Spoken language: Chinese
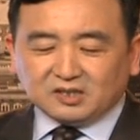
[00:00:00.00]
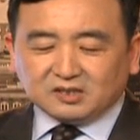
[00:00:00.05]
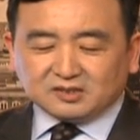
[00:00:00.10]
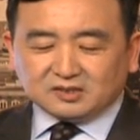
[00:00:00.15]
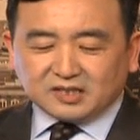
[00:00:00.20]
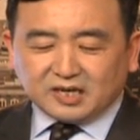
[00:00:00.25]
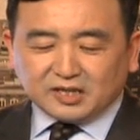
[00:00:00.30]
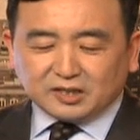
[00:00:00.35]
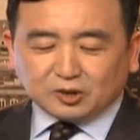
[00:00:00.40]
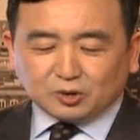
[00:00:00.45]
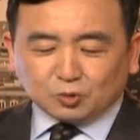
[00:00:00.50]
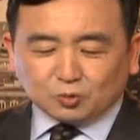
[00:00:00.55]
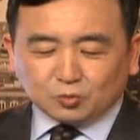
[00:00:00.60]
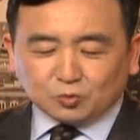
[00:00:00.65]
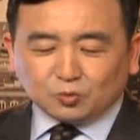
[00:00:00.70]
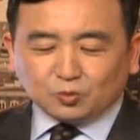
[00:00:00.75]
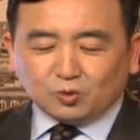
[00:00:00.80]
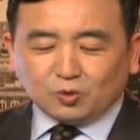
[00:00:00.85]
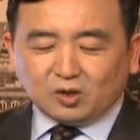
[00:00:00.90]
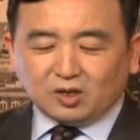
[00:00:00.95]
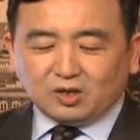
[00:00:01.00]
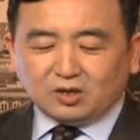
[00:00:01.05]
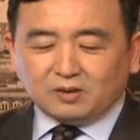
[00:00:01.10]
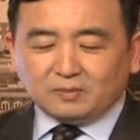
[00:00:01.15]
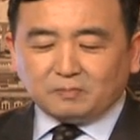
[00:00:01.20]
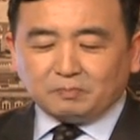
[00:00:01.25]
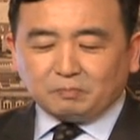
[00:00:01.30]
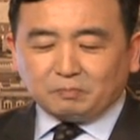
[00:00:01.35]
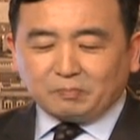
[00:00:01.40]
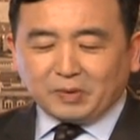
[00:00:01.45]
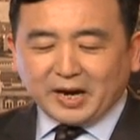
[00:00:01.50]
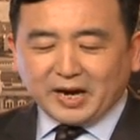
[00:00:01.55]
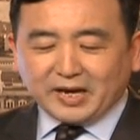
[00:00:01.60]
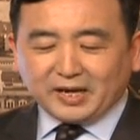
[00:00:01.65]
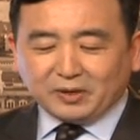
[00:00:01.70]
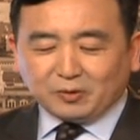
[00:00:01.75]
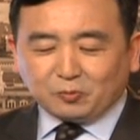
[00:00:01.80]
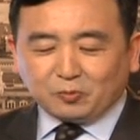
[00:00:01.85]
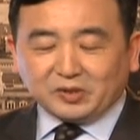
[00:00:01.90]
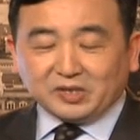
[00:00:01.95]
在中国，
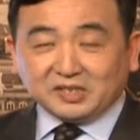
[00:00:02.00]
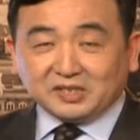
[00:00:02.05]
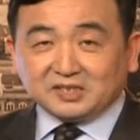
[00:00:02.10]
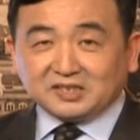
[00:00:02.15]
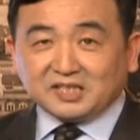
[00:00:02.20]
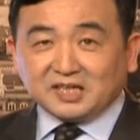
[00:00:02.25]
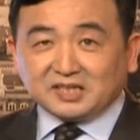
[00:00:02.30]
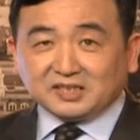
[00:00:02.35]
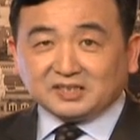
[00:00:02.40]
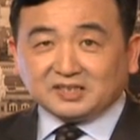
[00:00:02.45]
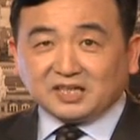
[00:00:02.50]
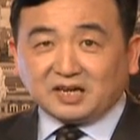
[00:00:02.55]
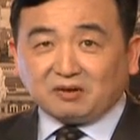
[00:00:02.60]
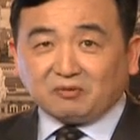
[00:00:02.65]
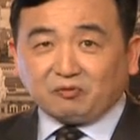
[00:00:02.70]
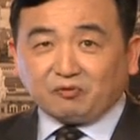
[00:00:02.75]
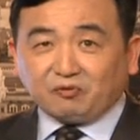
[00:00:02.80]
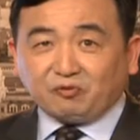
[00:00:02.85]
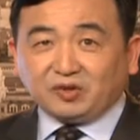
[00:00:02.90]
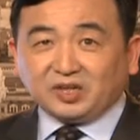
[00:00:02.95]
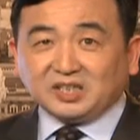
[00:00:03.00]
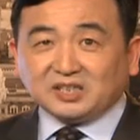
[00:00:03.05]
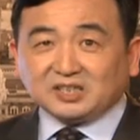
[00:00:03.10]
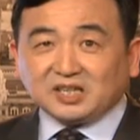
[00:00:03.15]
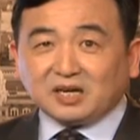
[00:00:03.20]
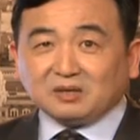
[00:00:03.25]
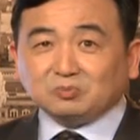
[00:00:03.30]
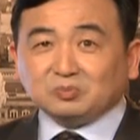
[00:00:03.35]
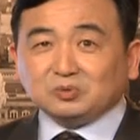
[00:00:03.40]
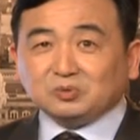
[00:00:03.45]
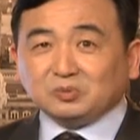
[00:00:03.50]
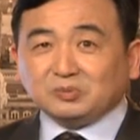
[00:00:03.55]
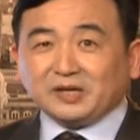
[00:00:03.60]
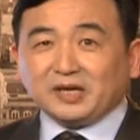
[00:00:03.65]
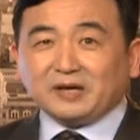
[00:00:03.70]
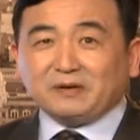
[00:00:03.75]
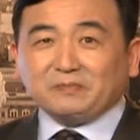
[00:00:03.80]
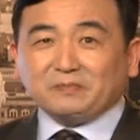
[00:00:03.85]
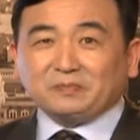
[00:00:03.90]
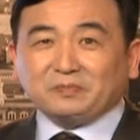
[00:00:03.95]
拜鬼现象非常普遍。